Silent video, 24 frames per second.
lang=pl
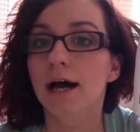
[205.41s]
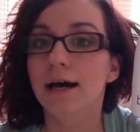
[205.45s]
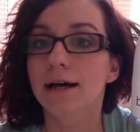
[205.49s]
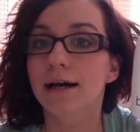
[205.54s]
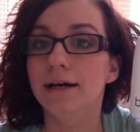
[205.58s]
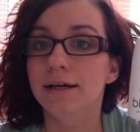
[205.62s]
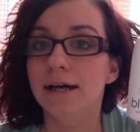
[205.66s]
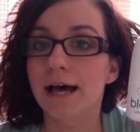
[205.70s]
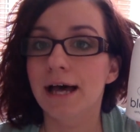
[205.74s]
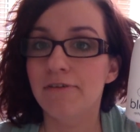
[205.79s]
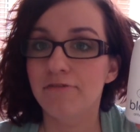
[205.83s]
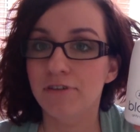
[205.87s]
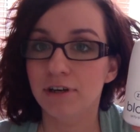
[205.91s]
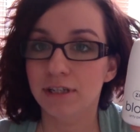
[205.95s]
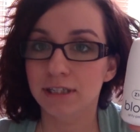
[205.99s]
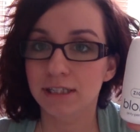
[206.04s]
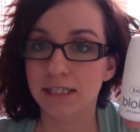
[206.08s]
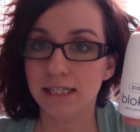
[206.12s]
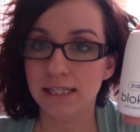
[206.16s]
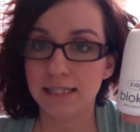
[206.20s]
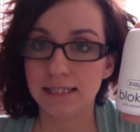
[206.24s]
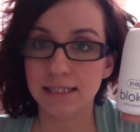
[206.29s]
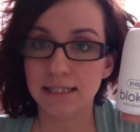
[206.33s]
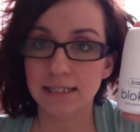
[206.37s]
E,
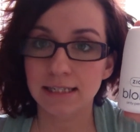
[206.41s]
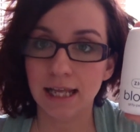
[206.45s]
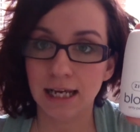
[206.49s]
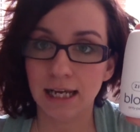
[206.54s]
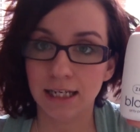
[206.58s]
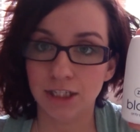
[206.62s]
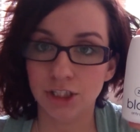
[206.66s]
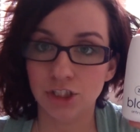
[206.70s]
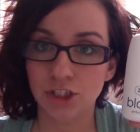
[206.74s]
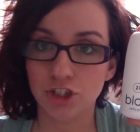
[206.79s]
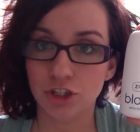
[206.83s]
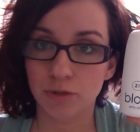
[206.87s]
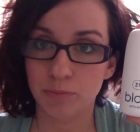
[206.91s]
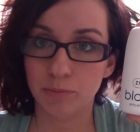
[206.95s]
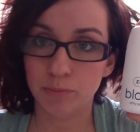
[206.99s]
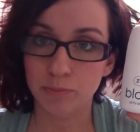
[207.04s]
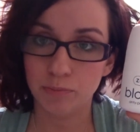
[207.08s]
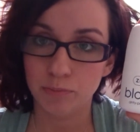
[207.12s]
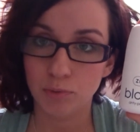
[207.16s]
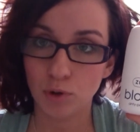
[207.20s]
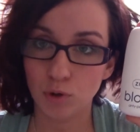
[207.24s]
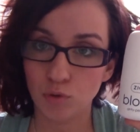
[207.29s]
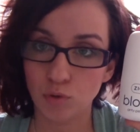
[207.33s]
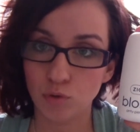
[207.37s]
efekt jest taki, że
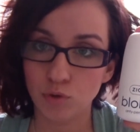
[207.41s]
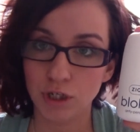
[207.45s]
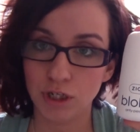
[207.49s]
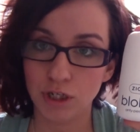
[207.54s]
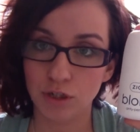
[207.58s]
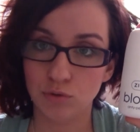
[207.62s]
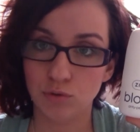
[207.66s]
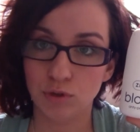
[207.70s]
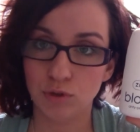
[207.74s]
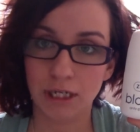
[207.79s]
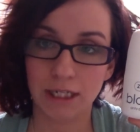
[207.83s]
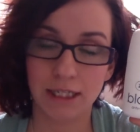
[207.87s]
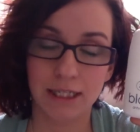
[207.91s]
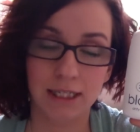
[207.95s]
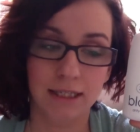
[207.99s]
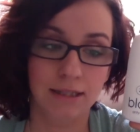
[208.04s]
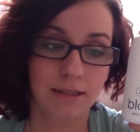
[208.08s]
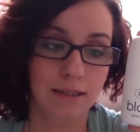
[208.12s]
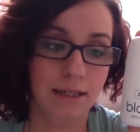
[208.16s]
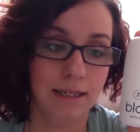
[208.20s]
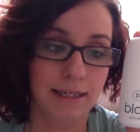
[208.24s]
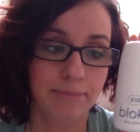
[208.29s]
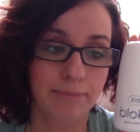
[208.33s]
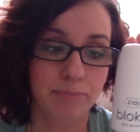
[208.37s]
blokuje tutaj
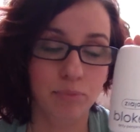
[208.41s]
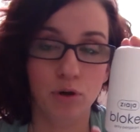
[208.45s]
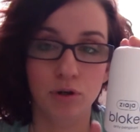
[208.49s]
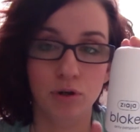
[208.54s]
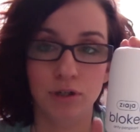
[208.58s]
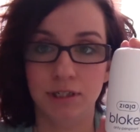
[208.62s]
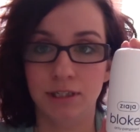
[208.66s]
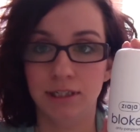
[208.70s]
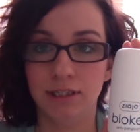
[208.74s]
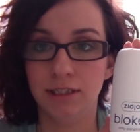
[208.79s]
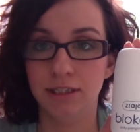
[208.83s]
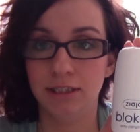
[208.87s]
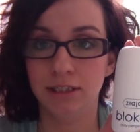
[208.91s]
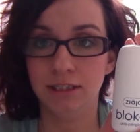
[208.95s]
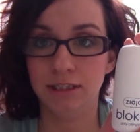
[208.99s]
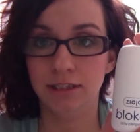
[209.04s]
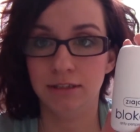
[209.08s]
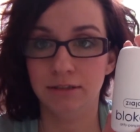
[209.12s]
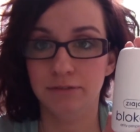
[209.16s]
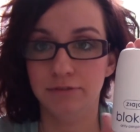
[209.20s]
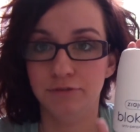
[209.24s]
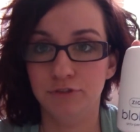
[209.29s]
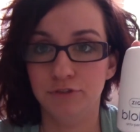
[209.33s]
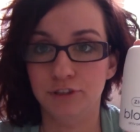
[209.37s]
e, pory
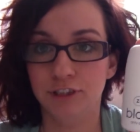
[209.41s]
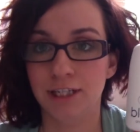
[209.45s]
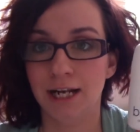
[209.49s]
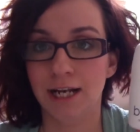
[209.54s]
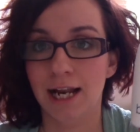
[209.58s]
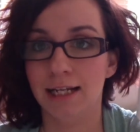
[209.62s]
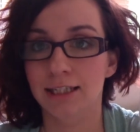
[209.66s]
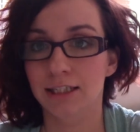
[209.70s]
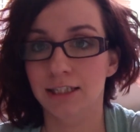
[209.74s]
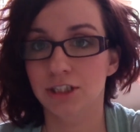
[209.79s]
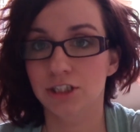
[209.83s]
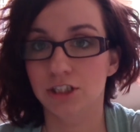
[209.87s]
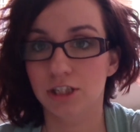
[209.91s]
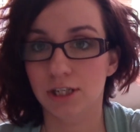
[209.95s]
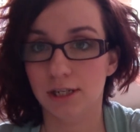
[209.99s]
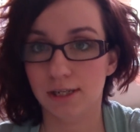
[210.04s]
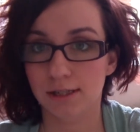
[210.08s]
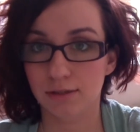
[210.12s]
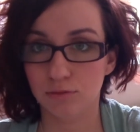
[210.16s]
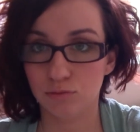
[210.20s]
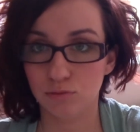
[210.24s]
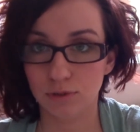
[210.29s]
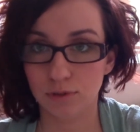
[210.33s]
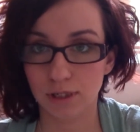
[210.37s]
i wydzielanie
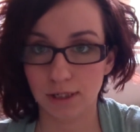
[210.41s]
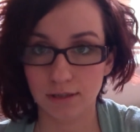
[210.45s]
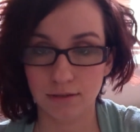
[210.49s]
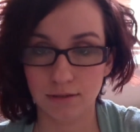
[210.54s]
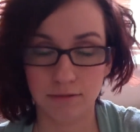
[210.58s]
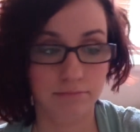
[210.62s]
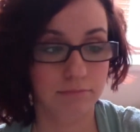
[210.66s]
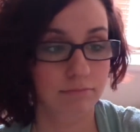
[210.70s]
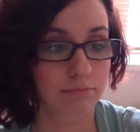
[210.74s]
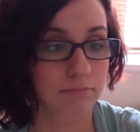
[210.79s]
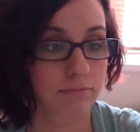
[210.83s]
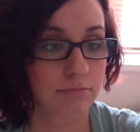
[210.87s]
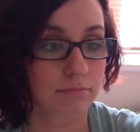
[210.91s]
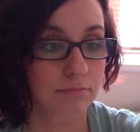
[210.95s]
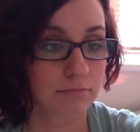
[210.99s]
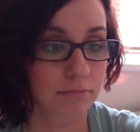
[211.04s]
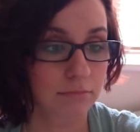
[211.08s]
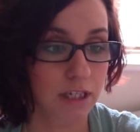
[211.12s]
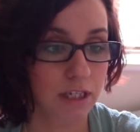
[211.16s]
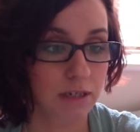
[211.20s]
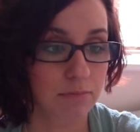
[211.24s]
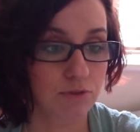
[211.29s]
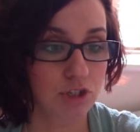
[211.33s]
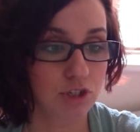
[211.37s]
się tutaj m,
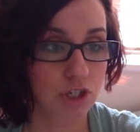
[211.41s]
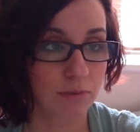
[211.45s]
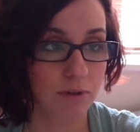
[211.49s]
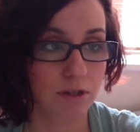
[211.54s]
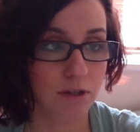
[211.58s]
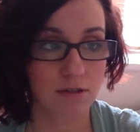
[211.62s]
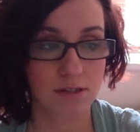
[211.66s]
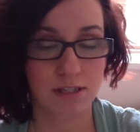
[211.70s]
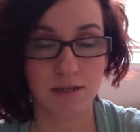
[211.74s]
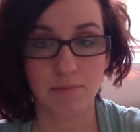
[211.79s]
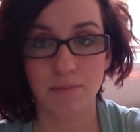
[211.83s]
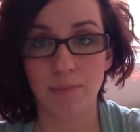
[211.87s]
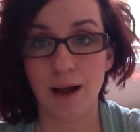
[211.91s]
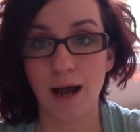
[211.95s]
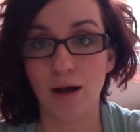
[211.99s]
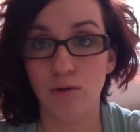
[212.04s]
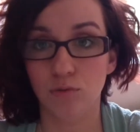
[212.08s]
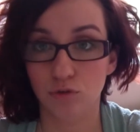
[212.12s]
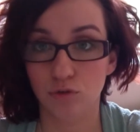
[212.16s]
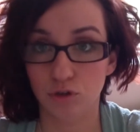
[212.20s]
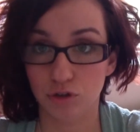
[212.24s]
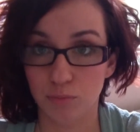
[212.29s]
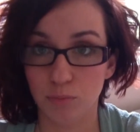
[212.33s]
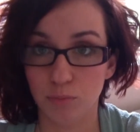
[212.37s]
mm, nieprzyjemnego
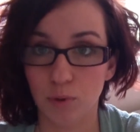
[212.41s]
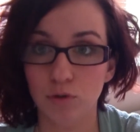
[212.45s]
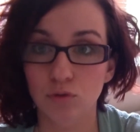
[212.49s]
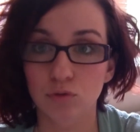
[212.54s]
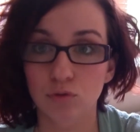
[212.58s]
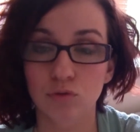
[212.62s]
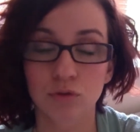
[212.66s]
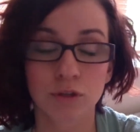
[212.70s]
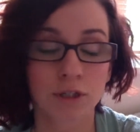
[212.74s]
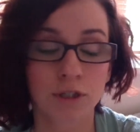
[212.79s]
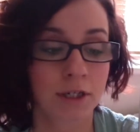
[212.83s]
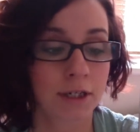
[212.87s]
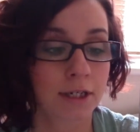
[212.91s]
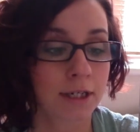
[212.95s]
zapachu, no i potu.